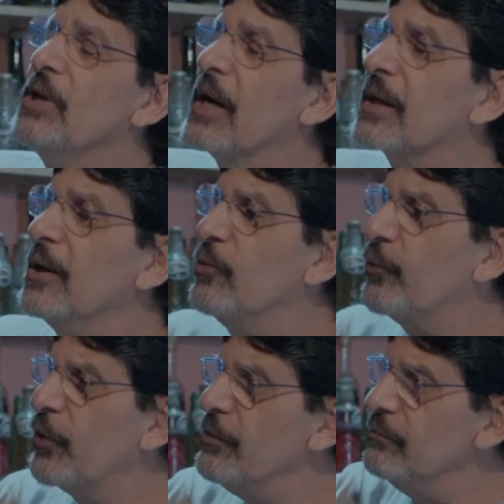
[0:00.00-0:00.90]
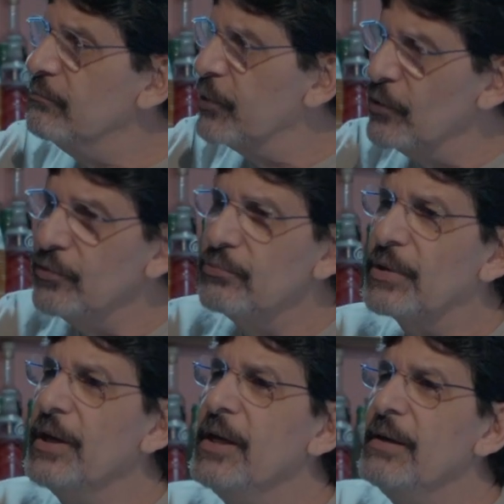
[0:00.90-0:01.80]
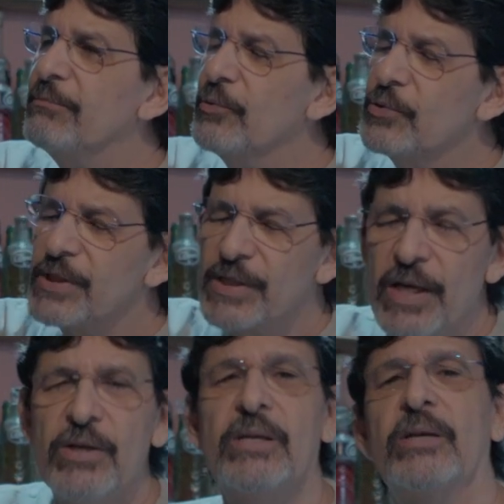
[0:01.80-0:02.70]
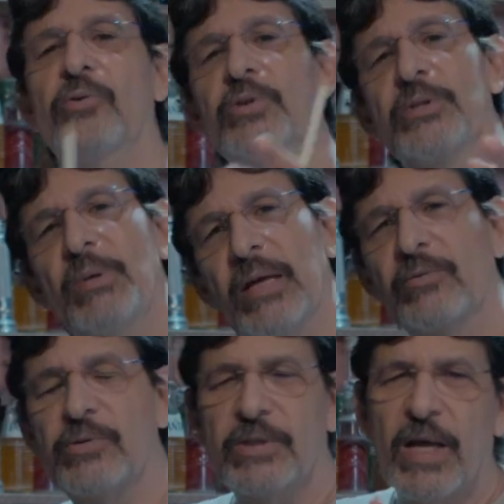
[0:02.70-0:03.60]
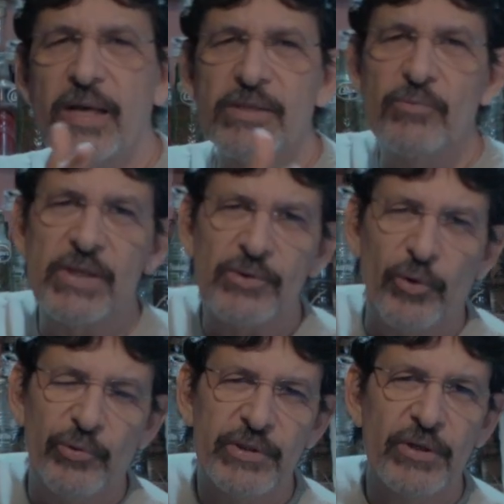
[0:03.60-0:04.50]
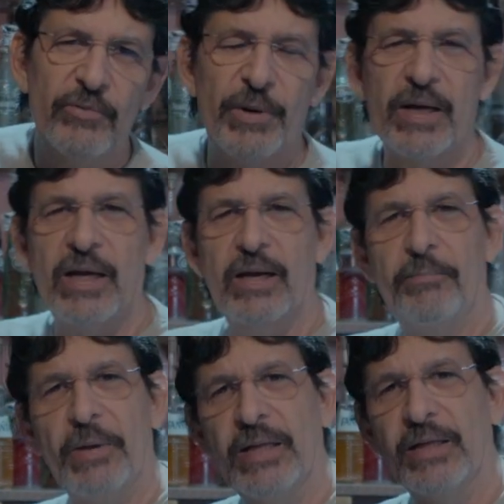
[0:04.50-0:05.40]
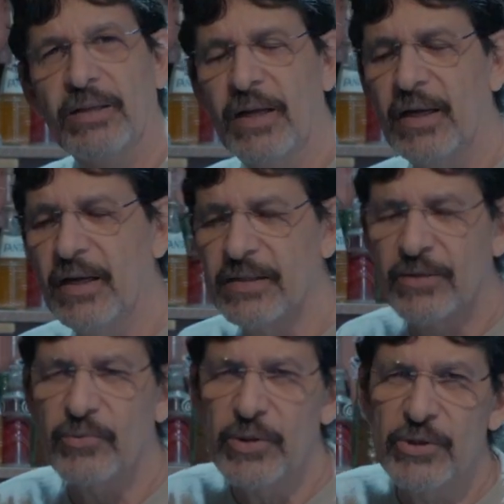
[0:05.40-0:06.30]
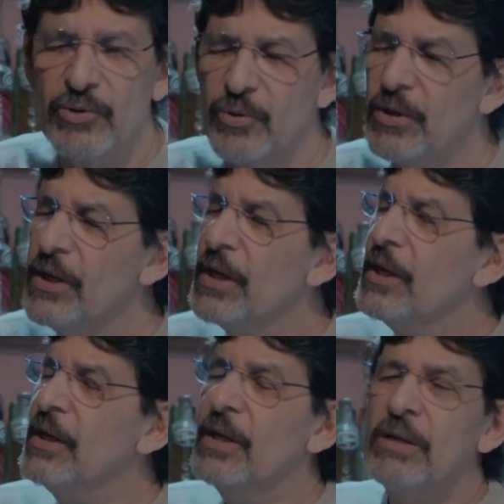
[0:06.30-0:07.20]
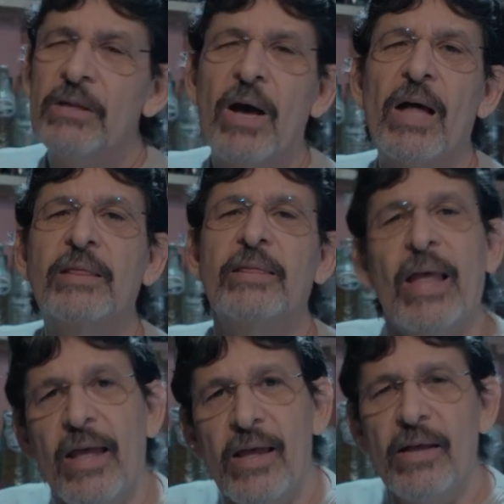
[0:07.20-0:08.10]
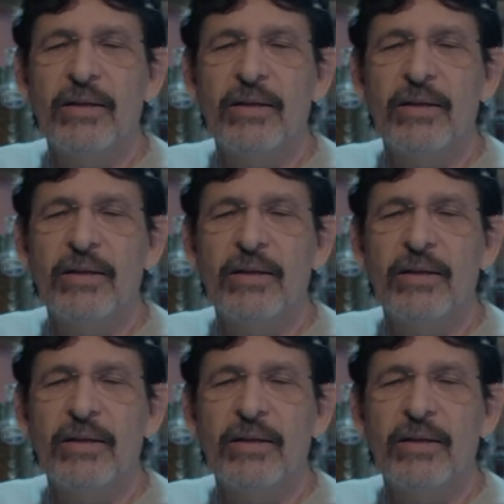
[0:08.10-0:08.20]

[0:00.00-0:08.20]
e aquilo foi um bom tempo sem que os médicos dessem uma solução para aquela perna dele, essa coisa toda, até